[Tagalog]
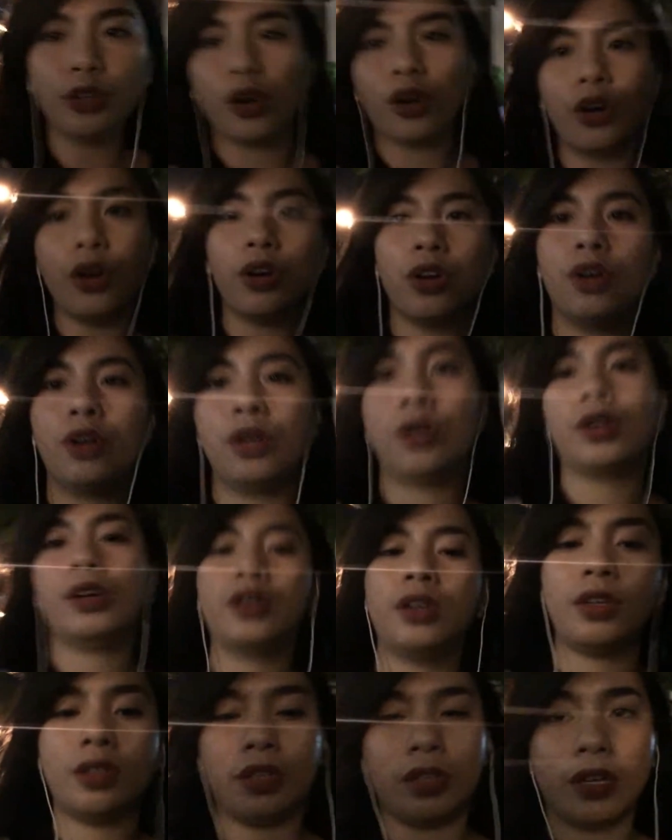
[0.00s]
ah, no,
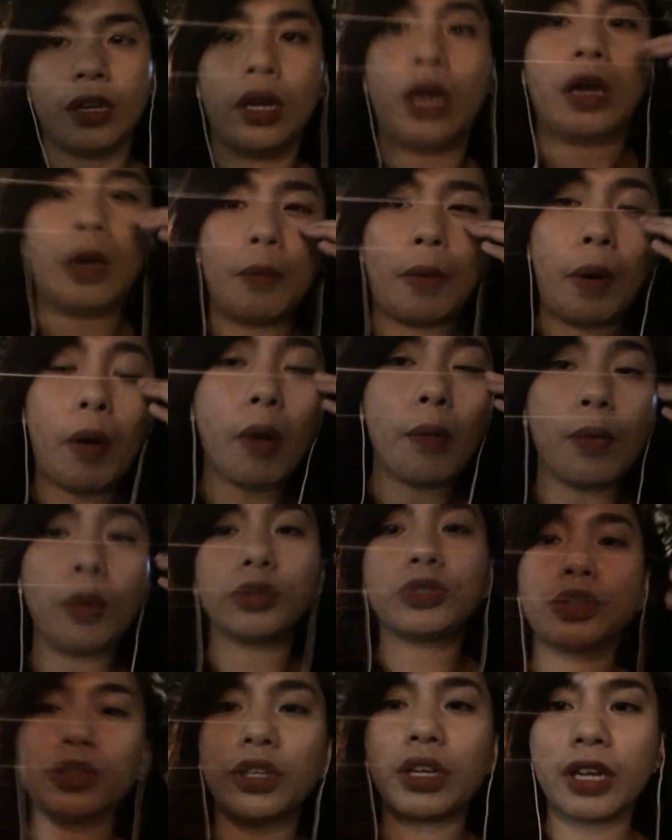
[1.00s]

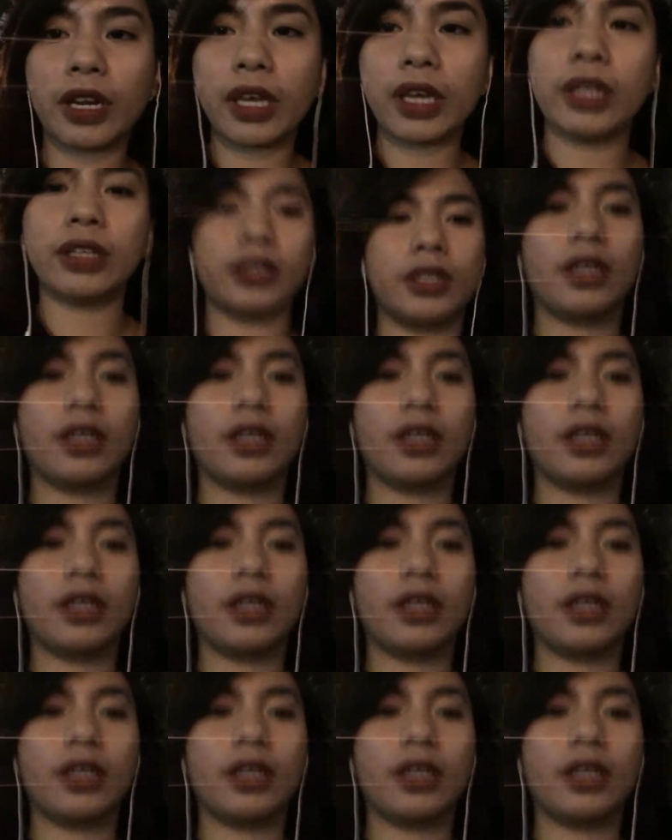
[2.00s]
mapapost ko na rin